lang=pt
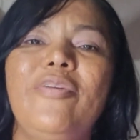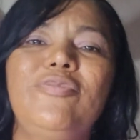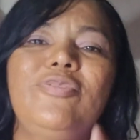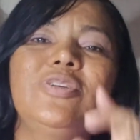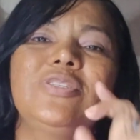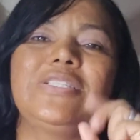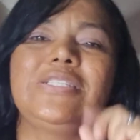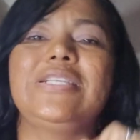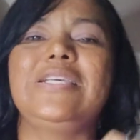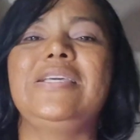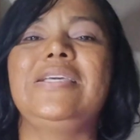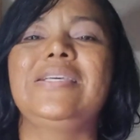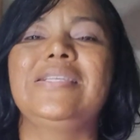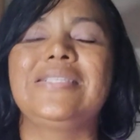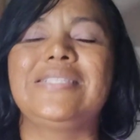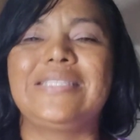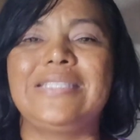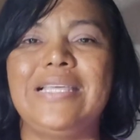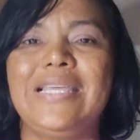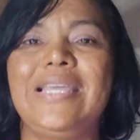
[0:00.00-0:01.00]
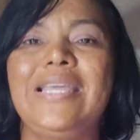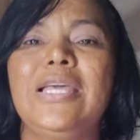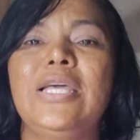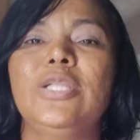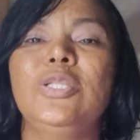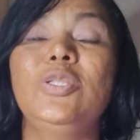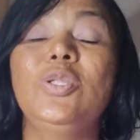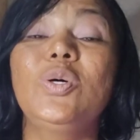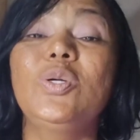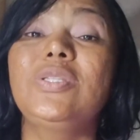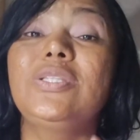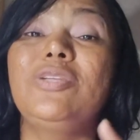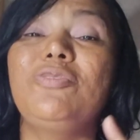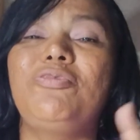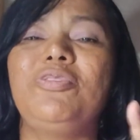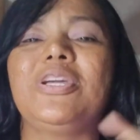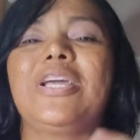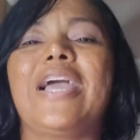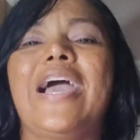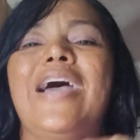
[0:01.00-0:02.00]
você ser
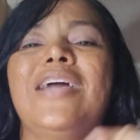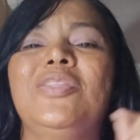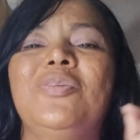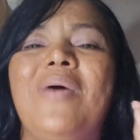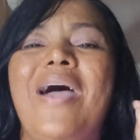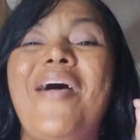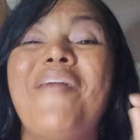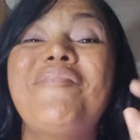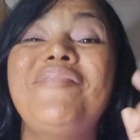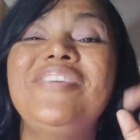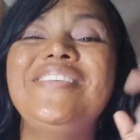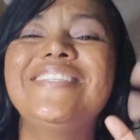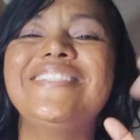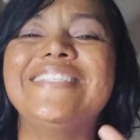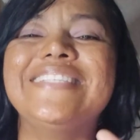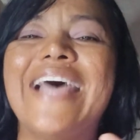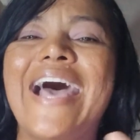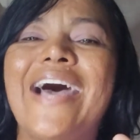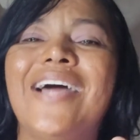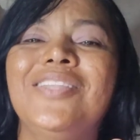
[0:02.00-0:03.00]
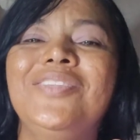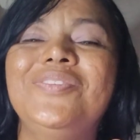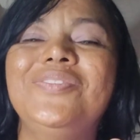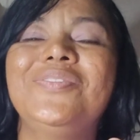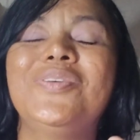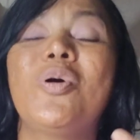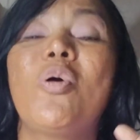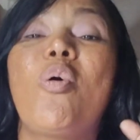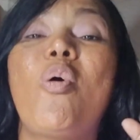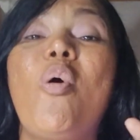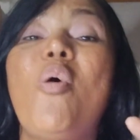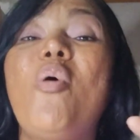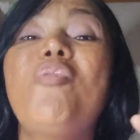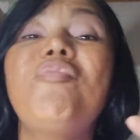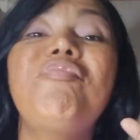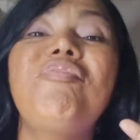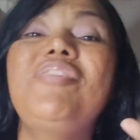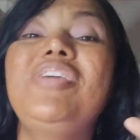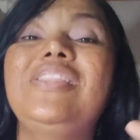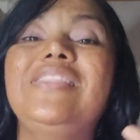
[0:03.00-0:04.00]
notificado, avisado,
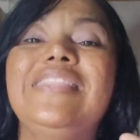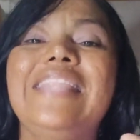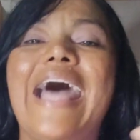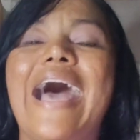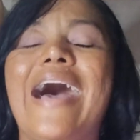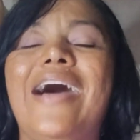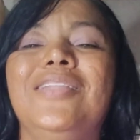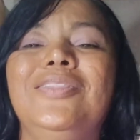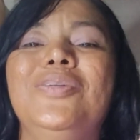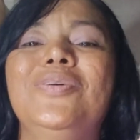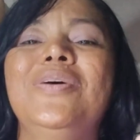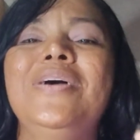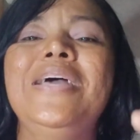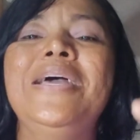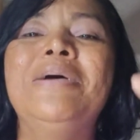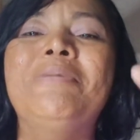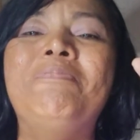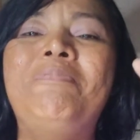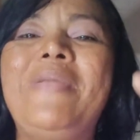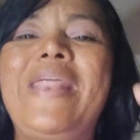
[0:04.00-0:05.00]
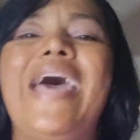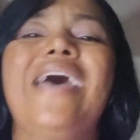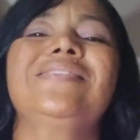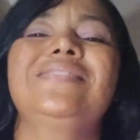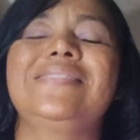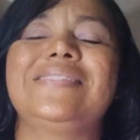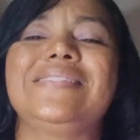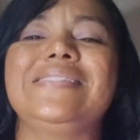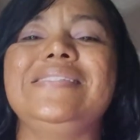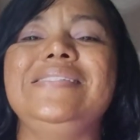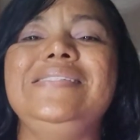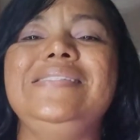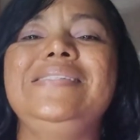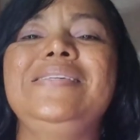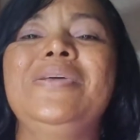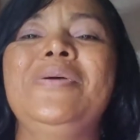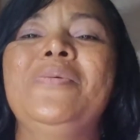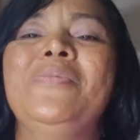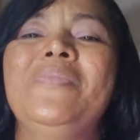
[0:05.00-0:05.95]
convidado para sim